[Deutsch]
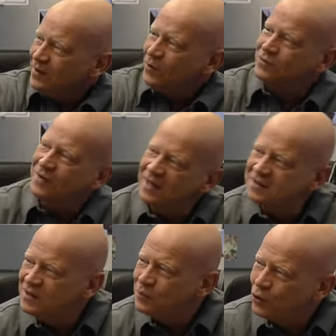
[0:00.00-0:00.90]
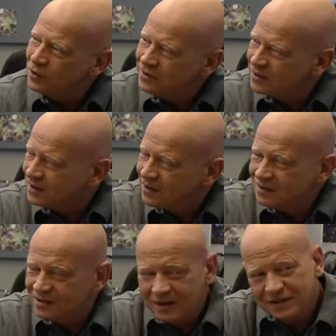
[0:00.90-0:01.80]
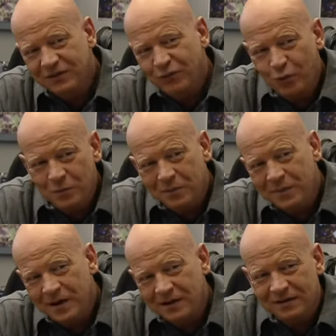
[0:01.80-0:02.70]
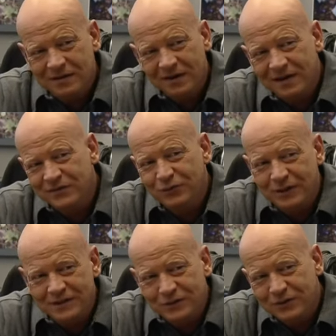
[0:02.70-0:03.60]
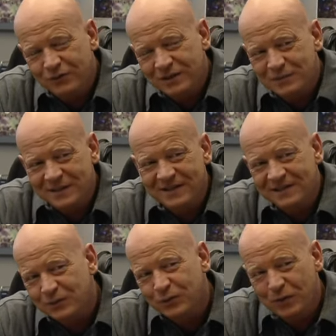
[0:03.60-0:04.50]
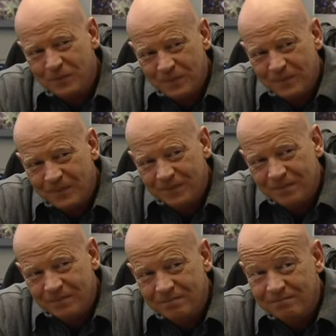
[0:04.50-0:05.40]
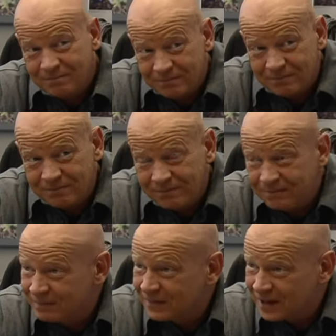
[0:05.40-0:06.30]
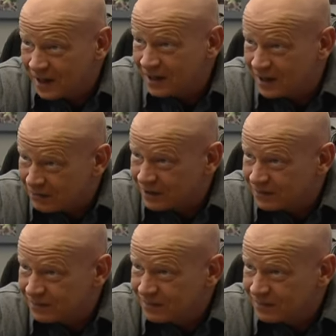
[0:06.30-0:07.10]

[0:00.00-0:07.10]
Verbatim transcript: und wer hatte die Möglichkeit, relativ unbemerkt an das Fahrzeug von diesem Marcel zu kommen? Hm? Jana Herwig.